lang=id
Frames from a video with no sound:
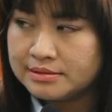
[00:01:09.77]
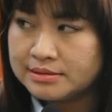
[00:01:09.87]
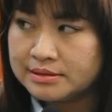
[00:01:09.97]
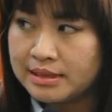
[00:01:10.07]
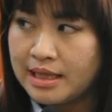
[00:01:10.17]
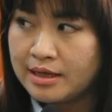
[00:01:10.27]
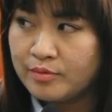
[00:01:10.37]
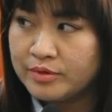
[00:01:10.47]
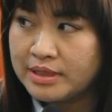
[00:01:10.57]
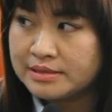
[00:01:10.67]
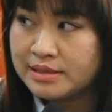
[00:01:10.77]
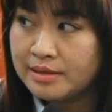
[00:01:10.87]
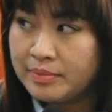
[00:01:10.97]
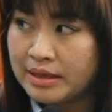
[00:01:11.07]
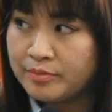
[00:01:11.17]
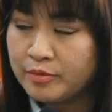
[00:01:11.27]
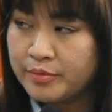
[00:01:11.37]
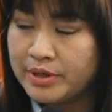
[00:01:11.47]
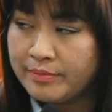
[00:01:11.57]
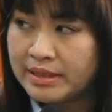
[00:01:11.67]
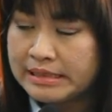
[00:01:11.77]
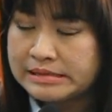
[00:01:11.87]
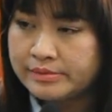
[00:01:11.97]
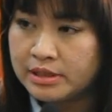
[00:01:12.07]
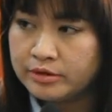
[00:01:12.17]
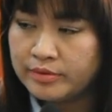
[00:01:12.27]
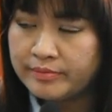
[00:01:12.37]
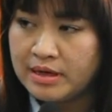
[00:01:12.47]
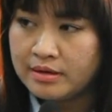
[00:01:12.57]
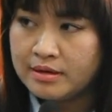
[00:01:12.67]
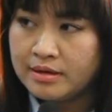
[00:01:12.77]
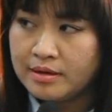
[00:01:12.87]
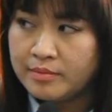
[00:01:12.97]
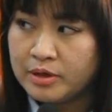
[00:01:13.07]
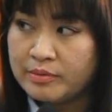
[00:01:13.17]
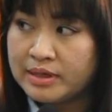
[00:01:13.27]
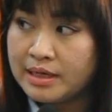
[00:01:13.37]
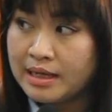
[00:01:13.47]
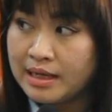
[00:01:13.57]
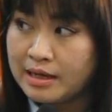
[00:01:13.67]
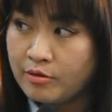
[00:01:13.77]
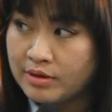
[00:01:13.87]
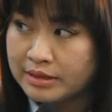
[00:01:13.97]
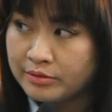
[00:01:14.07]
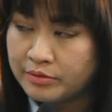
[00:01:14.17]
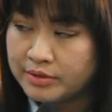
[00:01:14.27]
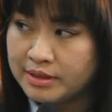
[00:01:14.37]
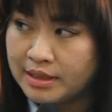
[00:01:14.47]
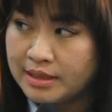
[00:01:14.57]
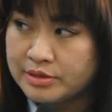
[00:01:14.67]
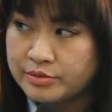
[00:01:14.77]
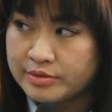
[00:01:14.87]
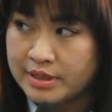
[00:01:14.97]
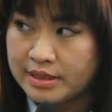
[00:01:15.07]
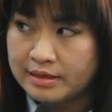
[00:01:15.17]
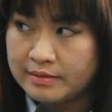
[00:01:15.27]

setelah kemudian saya bertemu pihak manajemen itu memang belum ada langkah konkret untuk tindak lanjutnya.